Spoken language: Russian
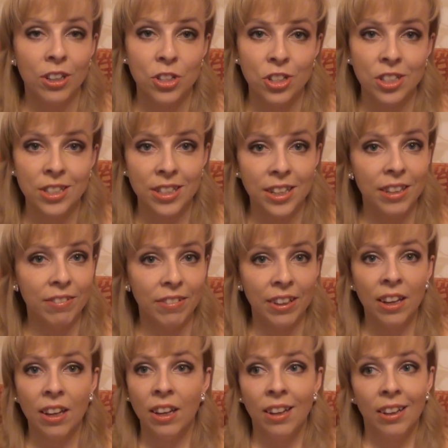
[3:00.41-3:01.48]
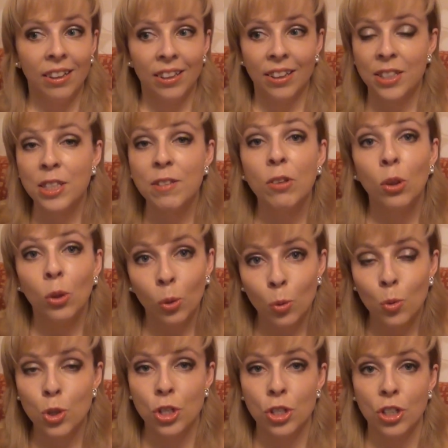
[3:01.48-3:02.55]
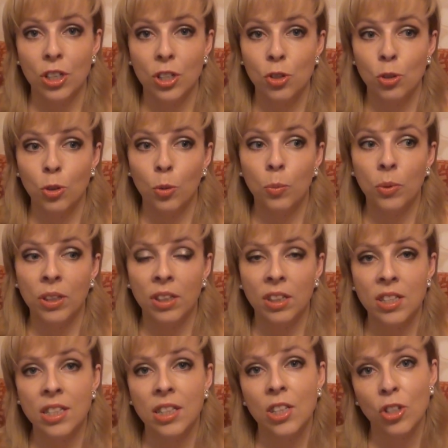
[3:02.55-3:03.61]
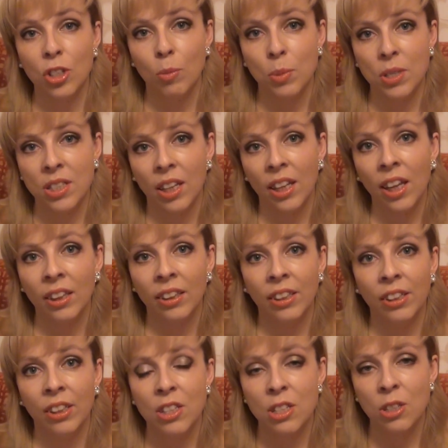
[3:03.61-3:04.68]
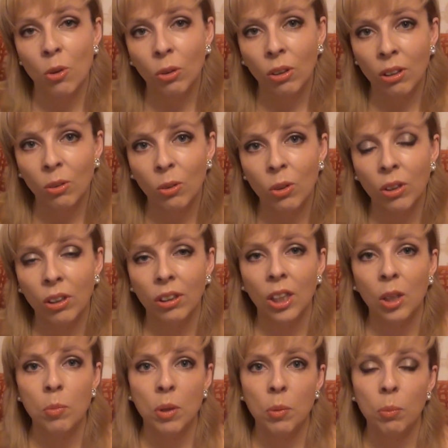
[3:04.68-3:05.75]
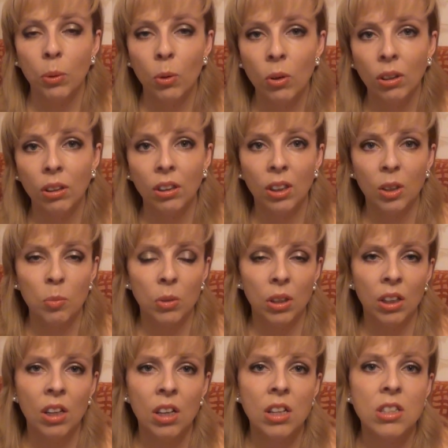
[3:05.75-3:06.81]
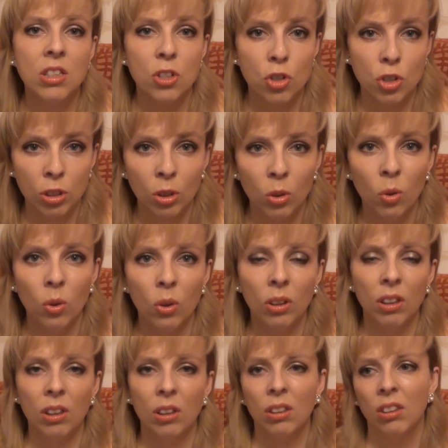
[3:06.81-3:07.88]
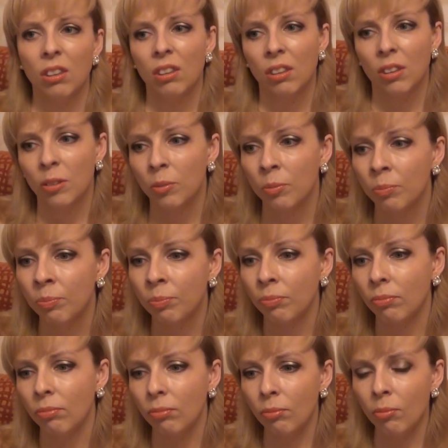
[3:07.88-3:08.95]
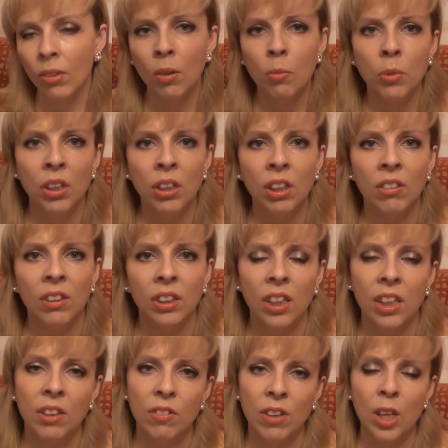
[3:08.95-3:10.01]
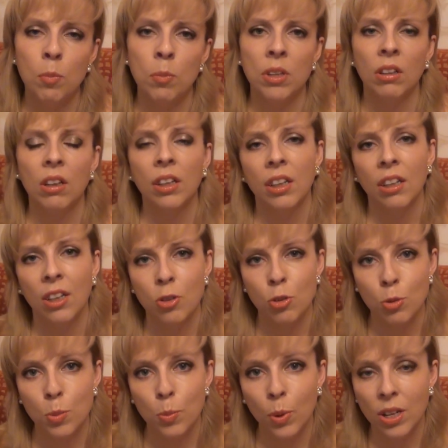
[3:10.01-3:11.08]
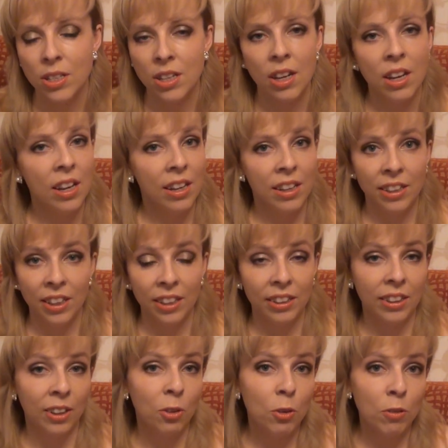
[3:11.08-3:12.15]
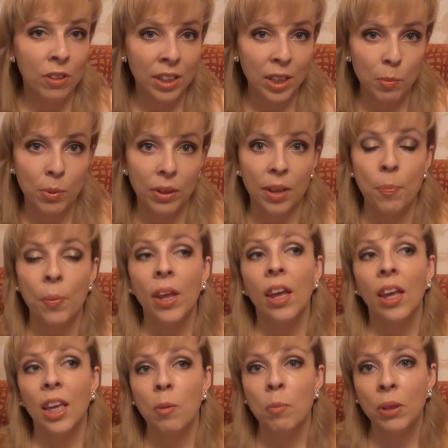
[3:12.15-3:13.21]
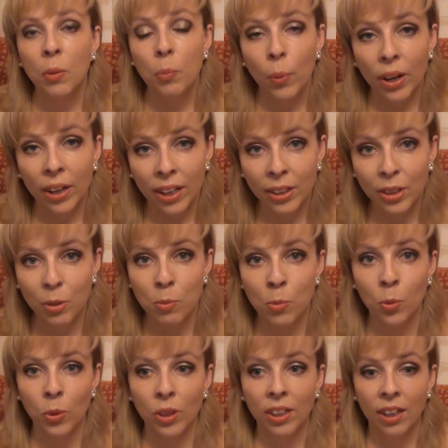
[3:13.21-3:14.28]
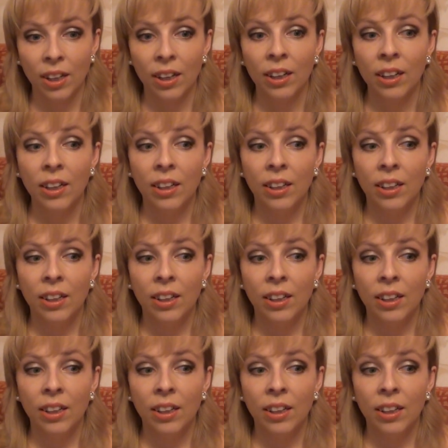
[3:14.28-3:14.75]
счастливый, а, цветущий, чтобы не слышал постоянное нытье какое-то, как мне плохо, как мне тяжело, как мне не хватает времени, как я хочу спать. Нет, такого не было. Именно поэтому я,